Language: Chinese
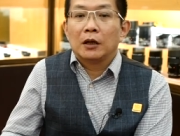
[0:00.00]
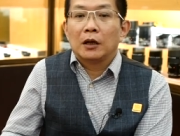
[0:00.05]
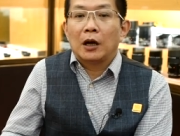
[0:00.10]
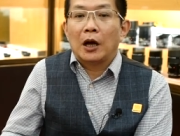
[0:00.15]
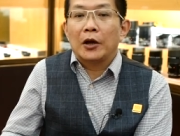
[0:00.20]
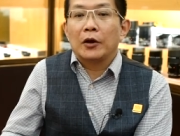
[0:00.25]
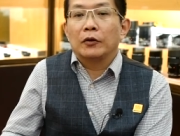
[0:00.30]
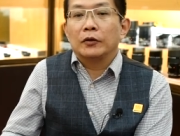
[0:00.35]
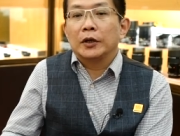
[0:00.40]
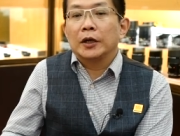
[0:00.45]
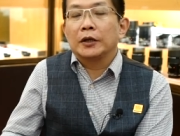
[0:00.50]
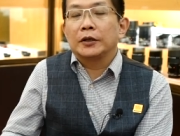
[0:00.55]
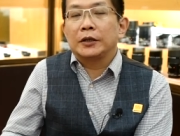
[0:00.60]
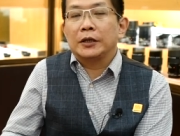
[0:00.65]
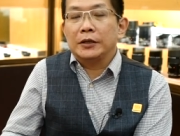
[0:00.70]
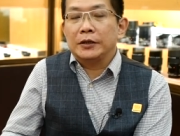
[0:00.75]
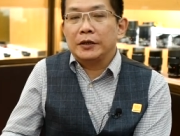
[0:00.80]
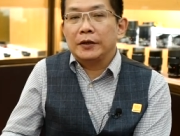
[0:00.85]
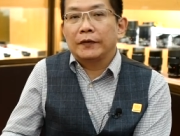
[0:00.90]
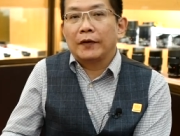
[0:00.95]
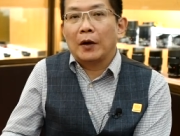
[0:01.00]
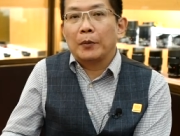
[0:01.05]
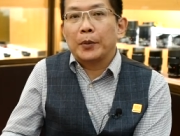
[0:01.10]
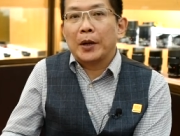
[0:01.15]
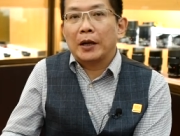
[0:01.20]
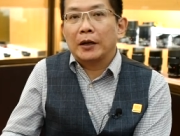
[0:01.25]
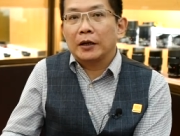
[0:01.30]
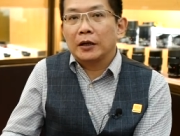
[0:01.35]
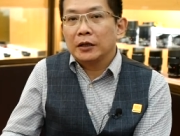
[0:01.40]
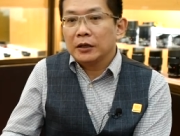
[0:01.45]
还有那个体积方
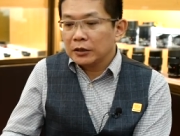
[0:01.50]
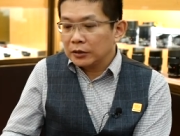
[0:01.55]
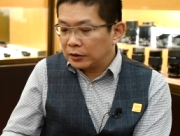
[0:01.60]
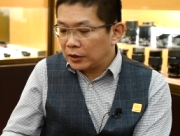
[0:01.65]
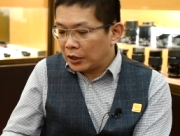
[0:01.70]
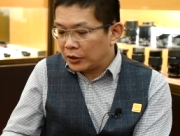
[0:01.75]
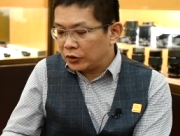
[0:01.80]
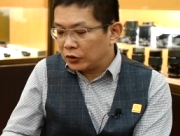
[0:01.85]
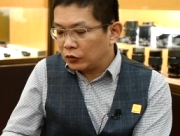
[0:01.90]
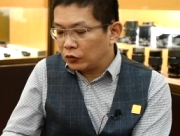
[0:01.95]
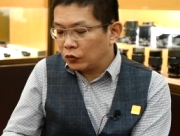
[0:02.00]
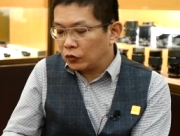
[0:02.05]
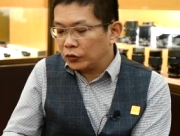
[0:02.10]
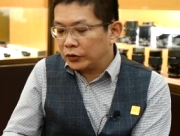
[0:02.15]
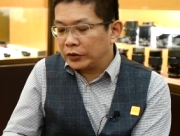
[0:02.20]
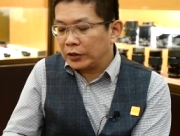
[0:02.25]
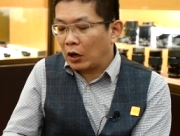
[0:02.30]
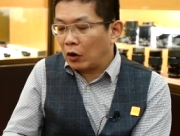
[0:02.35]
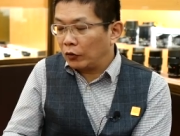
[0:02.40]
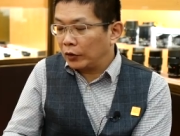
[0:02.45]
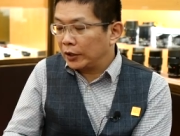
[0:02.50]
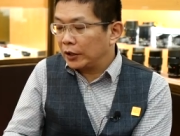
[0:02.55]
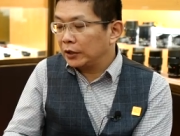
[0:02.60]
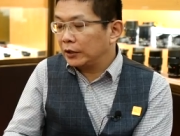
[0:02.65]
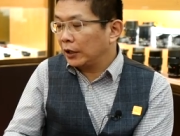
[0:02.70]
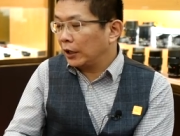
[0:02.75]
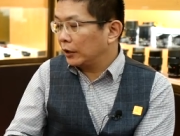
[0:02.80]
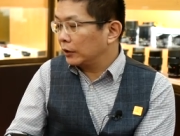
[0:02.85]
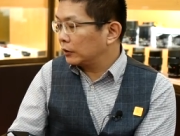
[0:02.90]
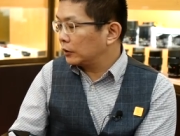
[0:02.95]
面呢，它就小了一
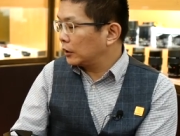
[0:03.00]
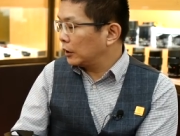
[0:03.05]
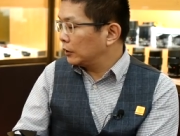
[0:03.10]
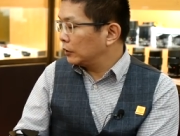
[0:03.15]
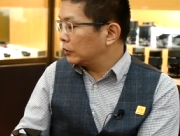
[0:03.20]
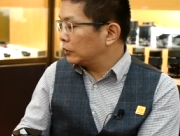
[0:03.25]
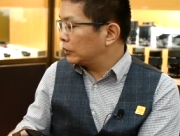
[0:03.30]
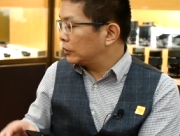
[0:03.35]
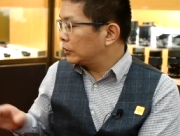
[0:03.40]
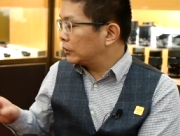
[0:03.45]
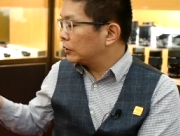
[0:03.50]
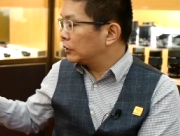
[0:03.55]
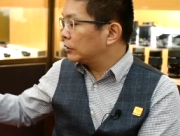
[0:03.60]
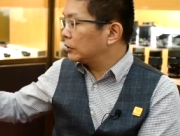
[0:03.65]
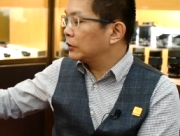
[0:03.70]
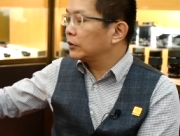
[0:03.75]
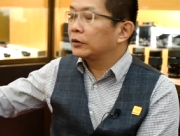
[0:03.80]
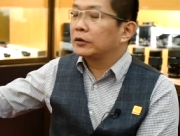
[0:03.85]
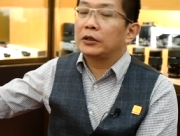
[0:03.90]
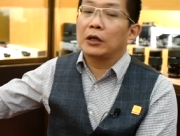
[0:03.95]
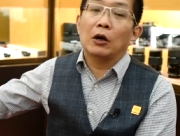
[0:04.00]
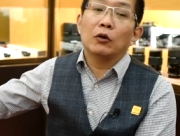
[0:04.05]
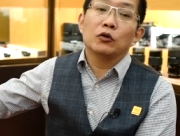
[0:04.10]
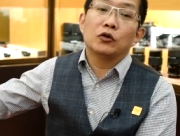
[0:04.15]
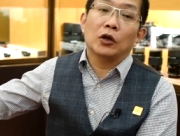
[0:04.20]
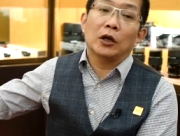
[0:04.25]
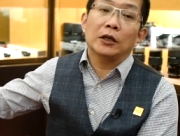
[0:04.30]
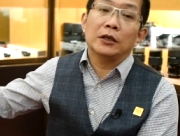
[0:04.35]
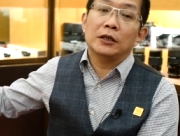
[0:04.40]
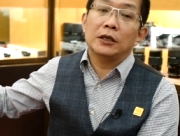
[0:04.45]
点，跟胶
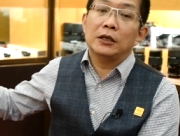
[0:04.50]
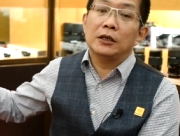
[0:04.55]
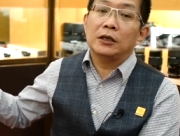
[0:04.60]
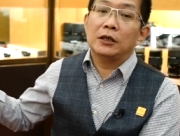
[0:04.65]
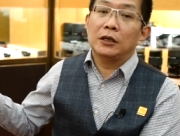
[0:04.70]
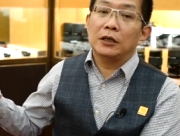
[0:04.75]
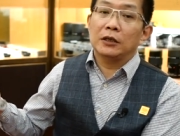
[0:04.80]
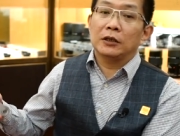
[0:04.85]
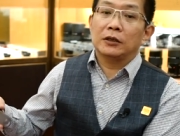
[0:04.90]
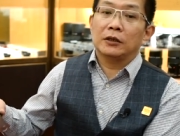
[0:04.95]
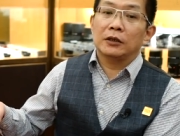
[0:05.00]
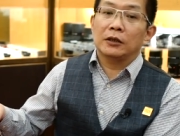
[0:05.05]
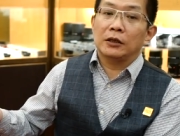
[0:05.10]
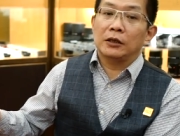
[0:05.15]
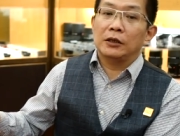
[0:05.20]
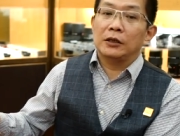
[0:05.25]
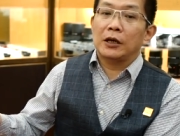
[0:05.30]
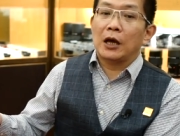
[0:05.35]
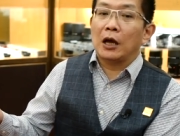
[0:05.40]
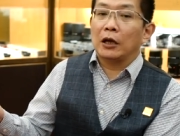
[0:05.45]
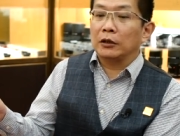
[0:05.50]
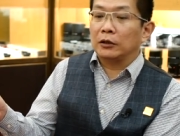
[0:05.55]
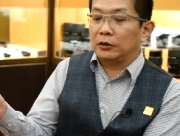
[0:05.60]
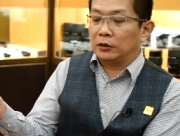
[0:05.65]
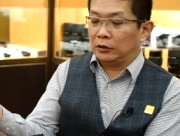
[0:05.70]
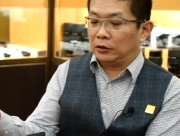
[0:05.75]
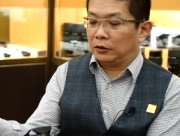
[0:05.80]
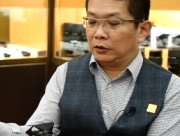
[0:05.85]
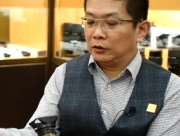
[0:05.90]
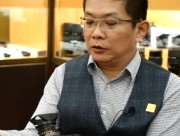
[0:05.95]
卷机器是一样
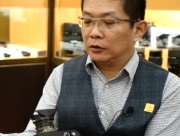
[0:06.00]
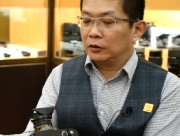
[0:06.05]
的